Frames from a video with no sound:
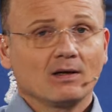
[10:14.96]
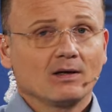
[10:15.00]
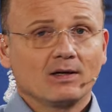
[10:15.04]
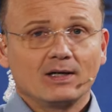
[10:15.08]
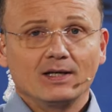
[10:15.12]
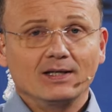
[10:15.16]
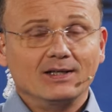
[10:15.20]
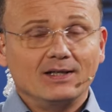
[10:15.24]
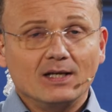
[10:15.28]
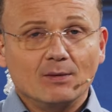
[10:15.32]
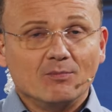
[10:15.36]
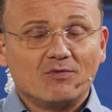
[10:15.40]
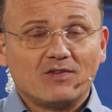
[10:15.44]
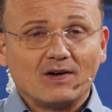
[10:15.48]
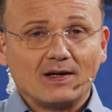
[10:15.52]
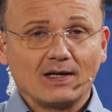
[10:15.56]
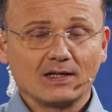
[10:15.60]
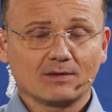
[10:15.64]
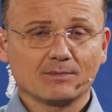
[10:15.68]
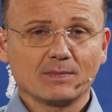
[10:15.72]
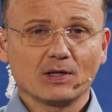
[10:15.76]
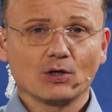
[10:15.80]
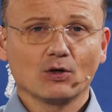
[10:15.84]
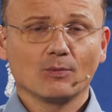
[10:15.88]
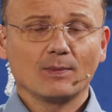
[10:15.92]
In dem Fall
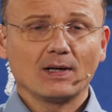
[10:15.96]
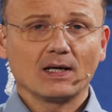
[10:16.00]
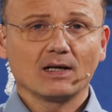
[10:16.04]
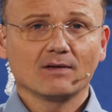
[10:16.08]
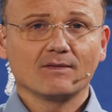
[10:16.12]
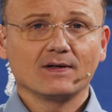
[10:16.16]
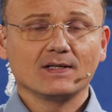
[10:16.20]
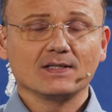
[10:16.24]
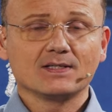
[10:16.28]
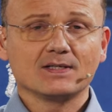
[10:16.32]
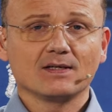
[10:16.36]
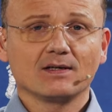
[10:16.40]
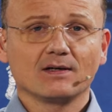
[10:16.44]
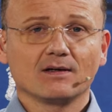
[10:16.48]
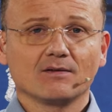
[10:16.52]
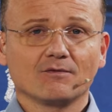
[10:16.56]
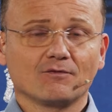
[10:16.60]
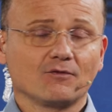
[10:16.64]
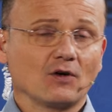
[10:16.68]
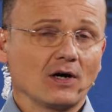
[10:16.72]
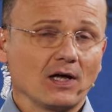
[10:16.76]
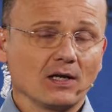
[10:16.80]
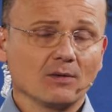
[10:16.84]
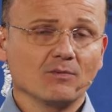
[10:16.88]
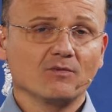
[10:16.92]
hat man normalerweise,
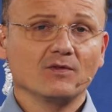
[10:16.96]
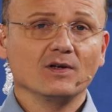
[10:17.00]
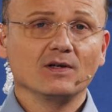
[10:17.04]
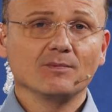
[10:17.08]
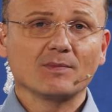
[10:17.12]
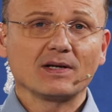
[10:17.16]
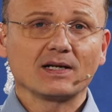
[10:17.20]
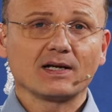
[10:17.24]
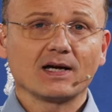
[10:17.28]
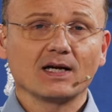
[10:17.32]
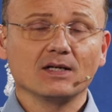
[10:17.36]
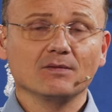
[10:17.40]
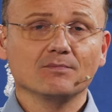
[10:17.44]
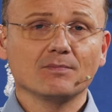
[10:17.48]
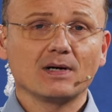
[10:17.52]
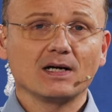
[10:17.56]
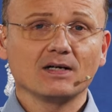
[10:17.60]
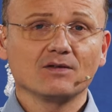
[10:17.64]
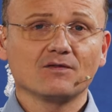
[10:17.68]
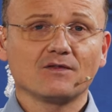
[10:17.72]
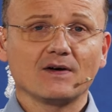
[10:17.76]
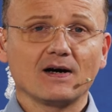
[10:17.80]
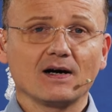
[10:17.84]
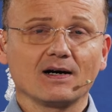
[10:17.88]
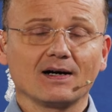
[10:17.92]
vor allem wenn man keinen
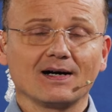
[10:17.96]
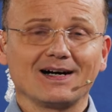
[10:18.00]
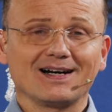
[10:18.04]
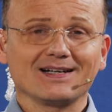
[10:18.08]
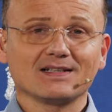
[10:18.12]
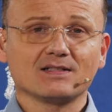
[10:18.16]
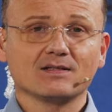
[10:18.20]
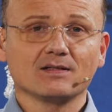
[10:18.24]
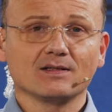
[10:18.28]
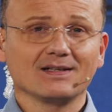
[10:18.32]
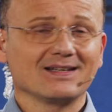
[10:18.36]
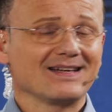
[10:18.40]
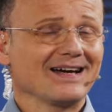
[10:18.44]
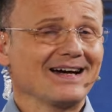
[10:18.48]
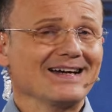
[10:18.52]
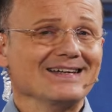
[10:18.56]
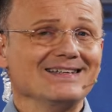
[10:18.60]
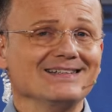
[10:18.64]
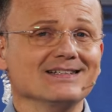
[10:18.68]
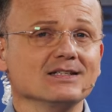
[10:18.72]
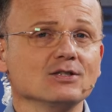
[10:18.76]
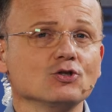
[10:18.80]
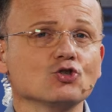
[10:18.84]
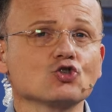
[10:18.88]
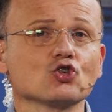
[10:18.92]
Beifahrer hatte,
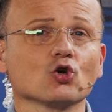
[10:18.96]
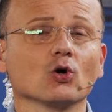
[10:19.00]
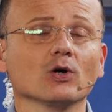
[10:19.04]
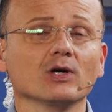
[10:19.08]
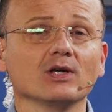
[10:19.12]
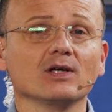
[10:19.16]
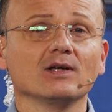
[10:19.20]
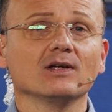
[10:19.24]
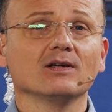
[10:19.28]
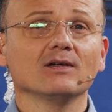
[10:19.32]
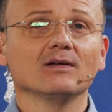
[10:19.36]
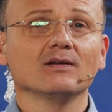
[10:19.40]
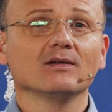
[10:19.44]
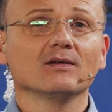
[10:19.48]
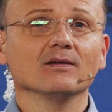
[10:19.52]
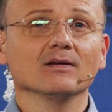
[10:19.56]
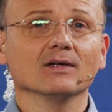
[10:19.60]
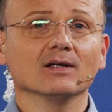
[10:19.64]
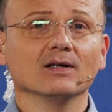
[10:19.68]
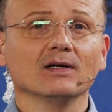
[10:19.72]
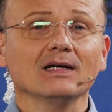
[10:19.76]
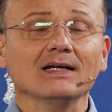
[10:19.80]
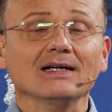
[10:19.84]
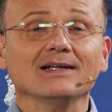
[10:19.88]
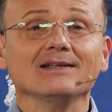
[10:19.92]
keinen Zeugen,
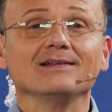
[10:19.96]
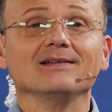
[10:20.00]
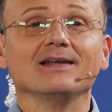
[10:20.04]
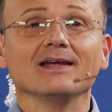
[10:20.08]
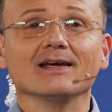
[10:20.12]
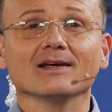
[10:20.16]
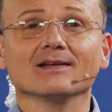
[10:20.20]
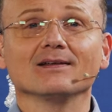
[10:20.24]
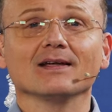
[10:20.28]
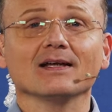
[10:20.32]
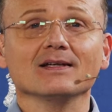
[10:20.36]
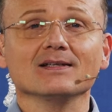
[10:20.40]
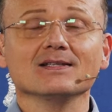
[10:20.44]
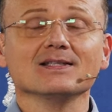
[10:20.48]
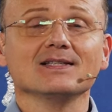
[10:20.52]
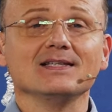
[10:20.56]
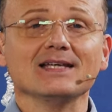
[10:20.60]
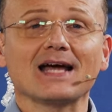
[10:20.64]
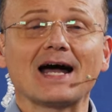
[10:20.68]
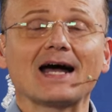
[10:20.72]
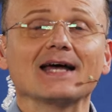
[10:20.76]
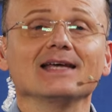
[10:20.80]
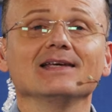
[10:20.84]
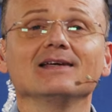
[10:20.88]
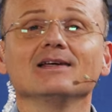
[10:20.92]
ne, der dann
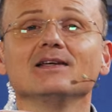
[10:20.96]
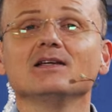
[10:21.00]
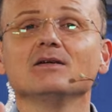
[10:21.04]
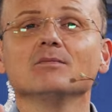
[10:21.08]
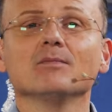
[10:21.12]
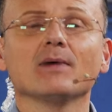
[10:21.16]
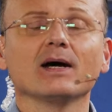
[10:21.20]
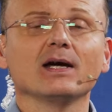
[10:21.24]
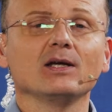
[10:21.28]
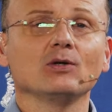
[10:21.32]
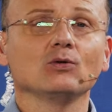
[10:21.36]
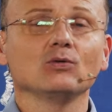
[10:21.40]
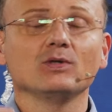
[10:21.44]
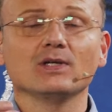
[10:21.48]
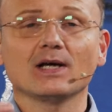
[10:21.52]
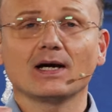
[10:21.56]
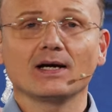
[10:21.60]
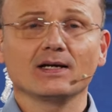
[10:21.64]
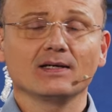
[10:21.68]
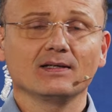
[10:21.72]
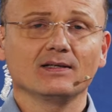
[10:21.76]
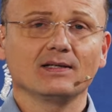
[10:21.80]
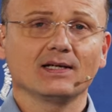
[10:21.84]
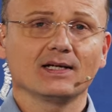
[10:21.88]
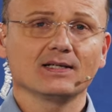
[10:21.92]
die eigene Meinung, die
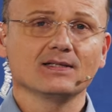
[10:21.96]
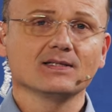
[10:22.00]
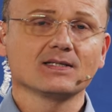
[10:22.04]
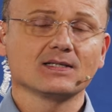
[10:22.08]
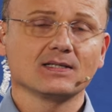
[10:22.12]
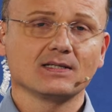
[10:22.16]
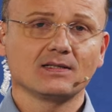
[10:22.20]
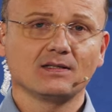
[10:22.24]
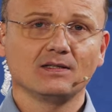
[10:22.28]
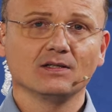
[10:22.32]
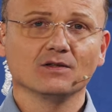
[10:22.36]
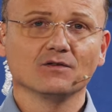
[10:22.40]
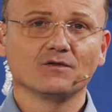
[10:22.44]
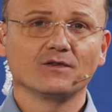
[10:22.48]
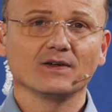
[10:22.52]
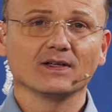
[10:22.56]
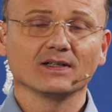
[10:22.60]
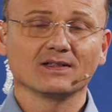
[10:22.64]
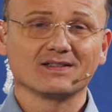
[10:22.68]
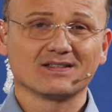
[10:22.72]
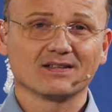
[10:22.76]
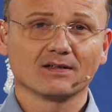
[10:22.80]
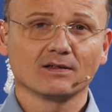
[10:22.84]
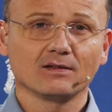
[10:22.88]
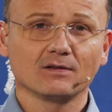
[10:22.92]
eigene Ansicht hier
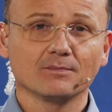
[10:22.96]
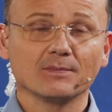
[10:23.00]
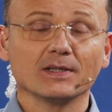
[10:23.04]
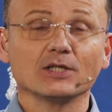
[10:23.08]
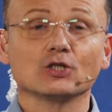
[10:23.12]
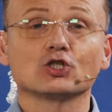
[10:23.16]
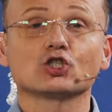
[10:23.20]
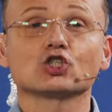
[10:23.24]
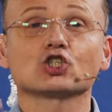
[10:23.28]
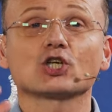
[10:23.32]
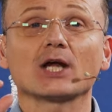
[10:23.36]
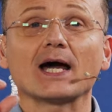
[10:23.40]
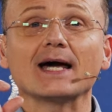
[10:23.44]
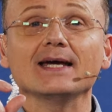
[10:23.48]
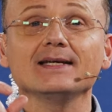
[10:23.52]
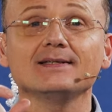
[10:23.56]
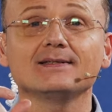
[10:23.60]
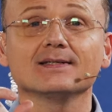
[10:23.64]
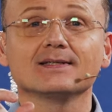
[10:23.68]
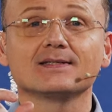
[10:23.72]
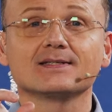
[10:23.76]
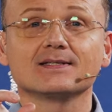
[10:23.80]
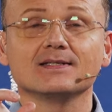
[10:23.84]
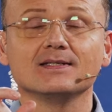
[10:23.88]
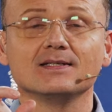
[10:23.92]
vertritt. Man
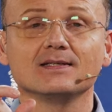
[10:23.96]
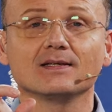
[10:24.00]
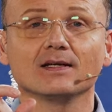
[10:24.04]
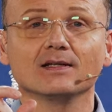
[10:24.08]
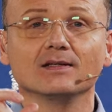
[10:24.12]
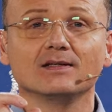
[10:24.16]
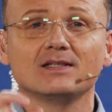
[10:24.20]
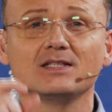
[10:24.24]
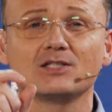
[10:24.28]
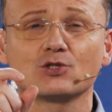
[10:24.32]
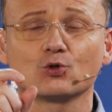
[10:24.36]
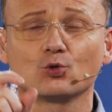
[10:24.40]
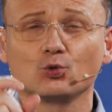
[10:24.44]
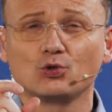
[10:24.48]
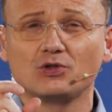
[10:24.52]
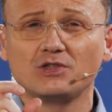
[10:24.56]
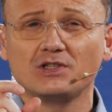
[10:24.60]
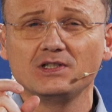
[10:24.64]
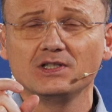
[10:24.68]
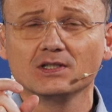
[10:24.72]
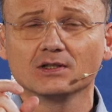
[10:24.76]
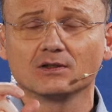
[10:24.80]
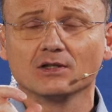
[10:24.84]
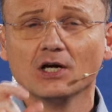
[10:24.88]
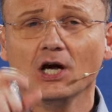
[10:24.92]
streitet sich dann,
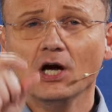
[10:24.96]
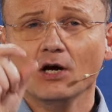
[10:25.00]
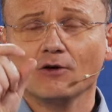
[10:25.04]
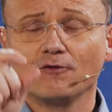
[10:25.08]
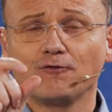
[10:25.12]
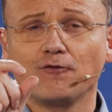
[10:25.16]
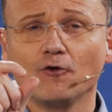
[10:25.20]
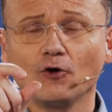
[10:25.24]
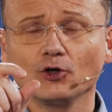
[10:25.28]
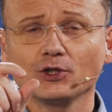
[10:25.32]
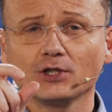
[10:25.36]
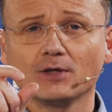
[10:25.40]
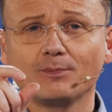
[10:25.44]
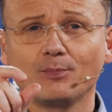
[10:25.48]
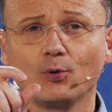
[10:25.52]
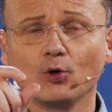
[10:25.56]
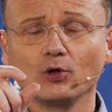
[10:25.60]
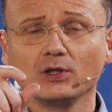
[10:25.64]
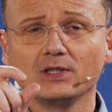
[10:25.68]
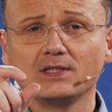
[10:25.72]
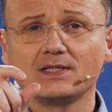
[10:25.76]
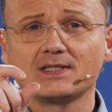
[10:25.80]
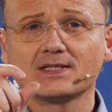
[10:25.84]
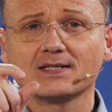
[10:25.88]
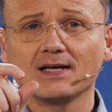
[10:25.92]
diskutiert vor der
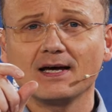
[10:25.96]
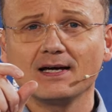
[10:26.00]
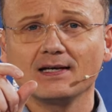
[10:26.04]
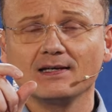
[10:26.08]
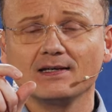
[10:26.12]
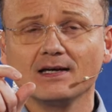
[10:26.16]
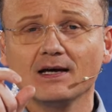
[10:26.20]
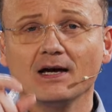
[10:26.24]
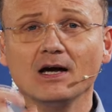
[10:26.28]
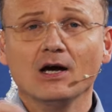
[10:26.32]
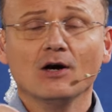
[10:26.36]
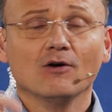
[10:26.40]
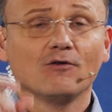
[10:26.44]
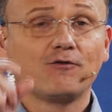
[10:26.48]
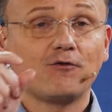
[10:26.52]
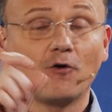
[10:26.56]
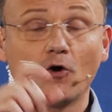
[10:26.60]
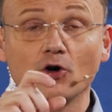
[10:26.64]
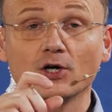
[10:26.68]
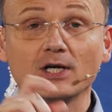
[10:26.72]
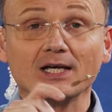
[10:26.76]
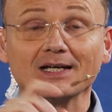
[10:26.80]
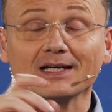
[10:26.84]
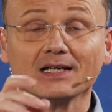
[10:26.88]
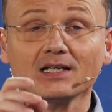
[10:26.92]
Polizei,
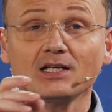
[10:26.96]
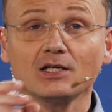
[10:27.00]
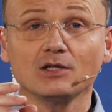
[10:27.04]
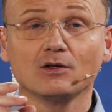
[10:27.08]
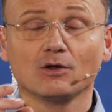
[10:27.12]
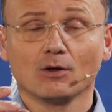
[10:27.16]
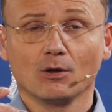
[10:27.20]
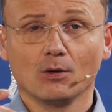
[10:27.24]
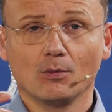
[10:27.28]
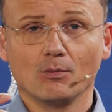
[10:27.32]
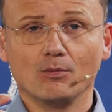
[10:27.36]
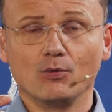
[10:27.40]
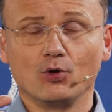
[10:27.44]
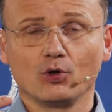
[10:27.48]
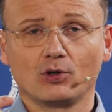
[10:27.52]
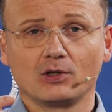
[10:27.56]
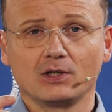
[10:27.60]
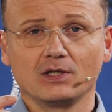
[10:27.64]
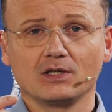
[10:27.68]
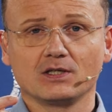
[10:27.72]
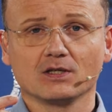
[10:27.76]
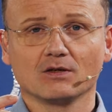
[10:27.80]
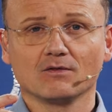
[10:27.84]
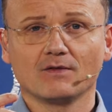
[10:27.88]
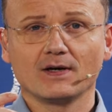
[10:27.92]
vor Gericht
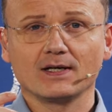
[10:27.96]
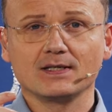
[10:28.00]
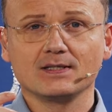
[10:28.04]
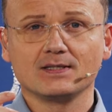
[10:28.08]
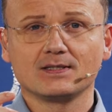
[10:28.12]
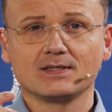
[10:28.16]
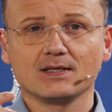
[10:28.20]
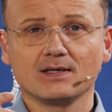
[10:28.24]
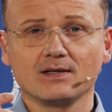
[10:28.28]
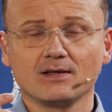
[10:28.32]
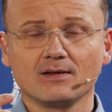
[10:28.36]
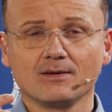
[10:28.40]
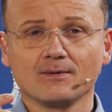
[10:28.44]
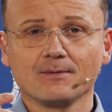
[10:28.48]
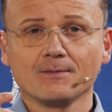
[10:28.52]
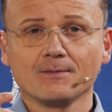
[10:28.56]
möglicherweise.